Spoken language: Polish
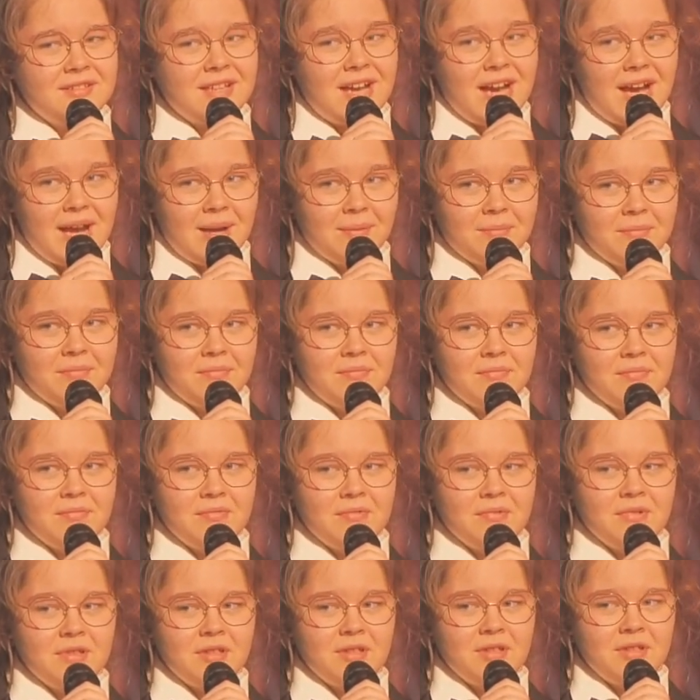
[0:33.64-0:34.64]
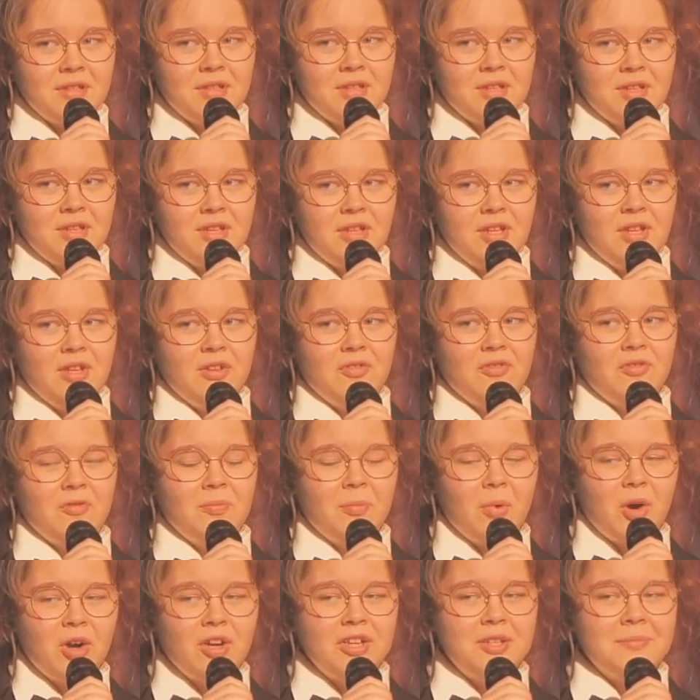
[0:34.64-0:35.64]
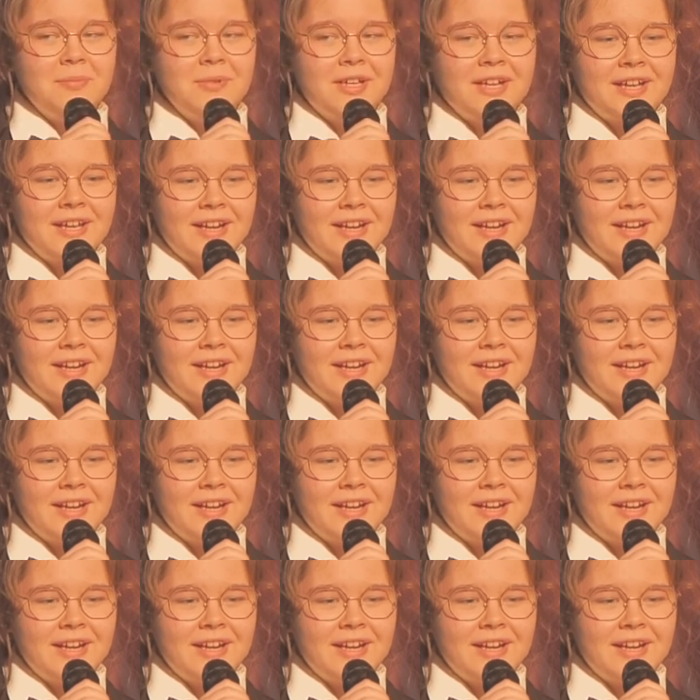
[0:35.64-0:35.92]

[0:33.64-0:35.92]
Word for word: Tam, w moim